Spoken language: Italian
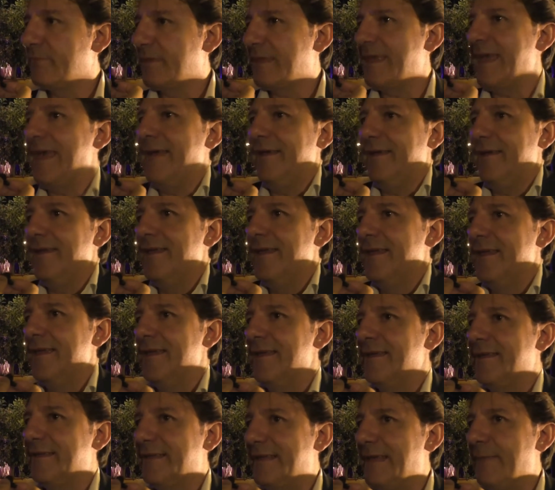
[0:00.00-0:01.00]
che
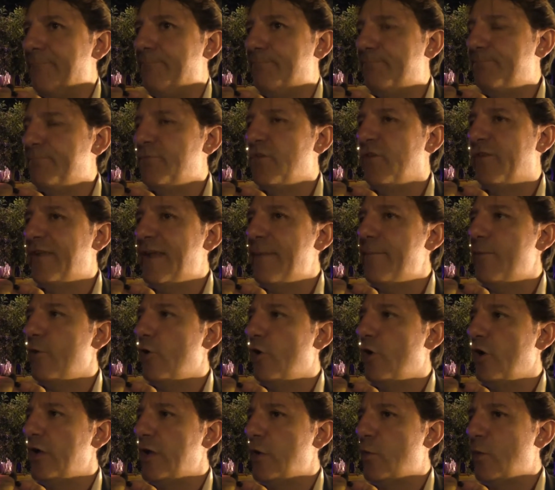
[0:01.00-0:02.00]
che
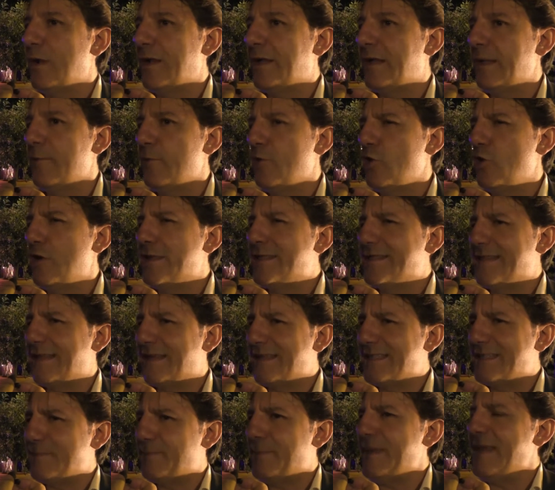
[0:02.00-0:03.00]
dovrebbero in qualche modo
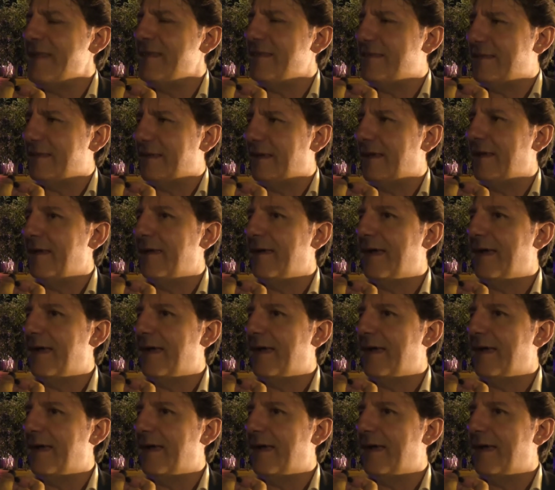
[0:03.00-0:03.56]
essere spinti,